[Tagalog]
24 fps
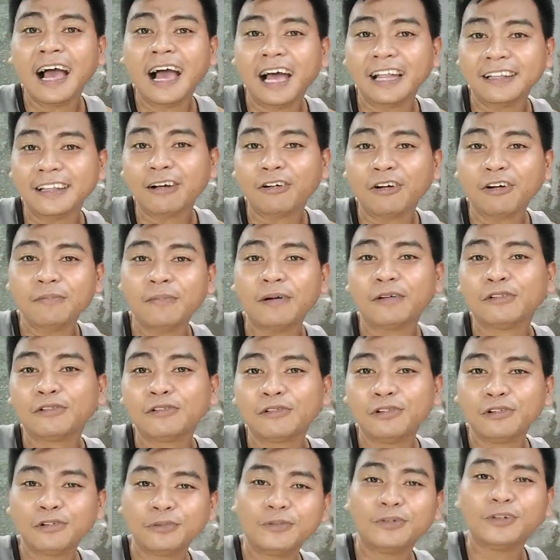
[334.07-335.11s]
At ako yung
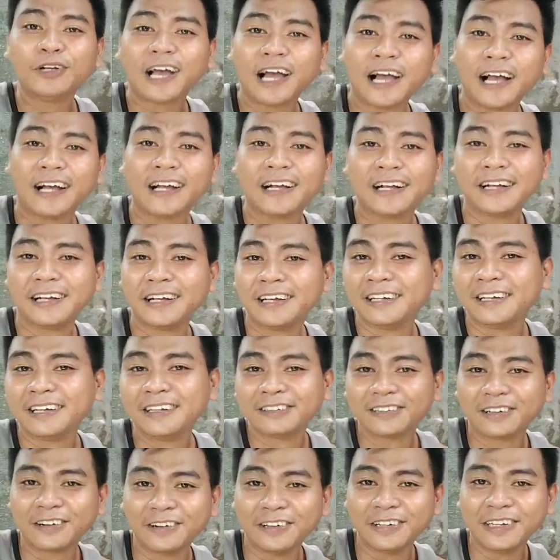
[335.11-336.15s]
matutulog muna.
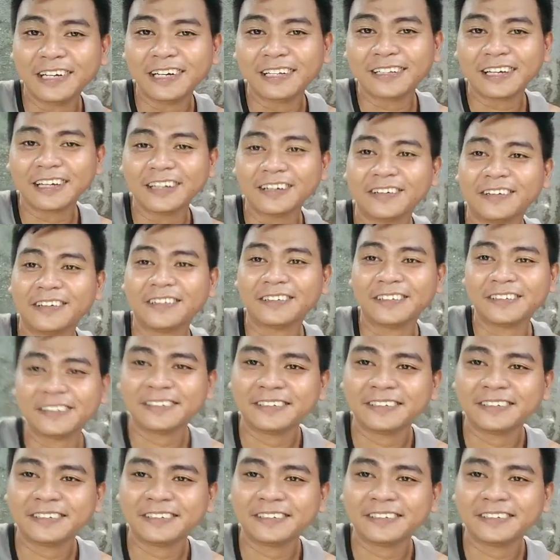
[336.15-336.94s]
So, ingat kayo.